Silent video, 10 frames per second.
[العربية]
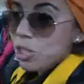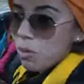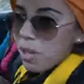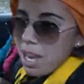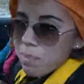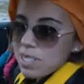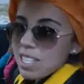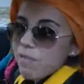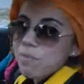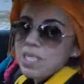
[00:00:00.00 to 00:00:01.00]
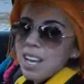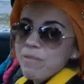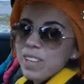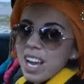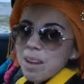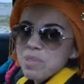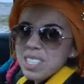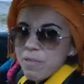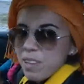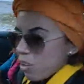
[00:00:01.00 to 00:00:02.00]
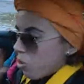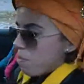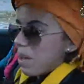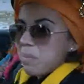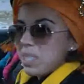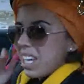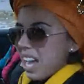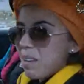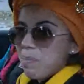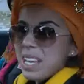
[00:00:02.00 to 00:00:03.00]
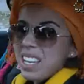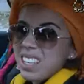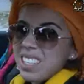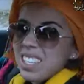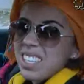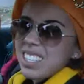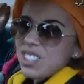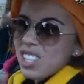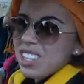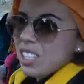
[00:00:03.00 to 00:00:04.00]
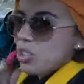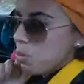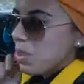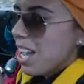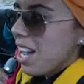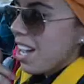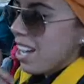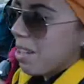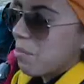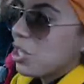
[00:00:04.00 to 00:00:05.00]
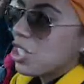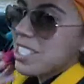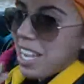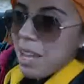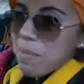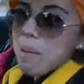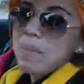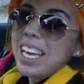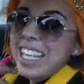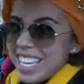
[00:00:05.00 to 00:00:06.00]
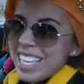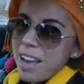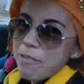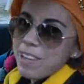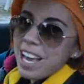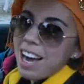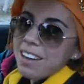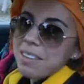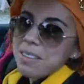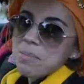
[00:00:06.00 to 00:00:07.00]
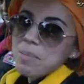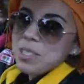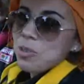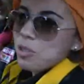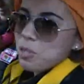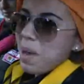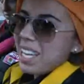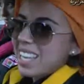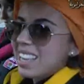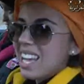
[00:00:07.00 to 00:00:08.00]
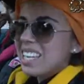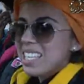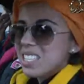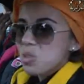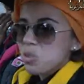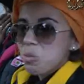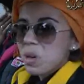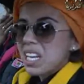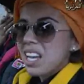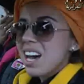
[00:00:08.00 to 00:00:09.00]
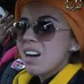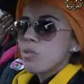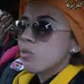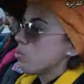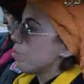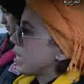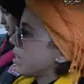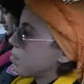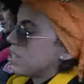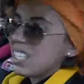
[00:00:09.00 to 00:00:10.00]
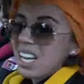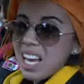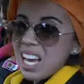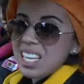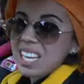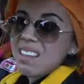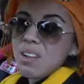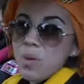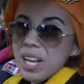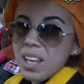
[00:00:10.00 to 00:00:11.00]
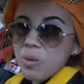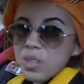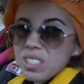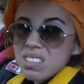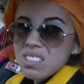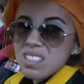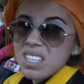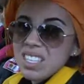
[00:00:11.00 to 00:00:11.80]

ماشي طويله بزاف بصح فيها بزاف لي غوبير متقاربين جاتنا شويه ماشي صعيبه مي عيينا فيها باسكو الصباح كانت لا ليزون طويله ومن بعد بدينا الغالي حتى الوحدة ونص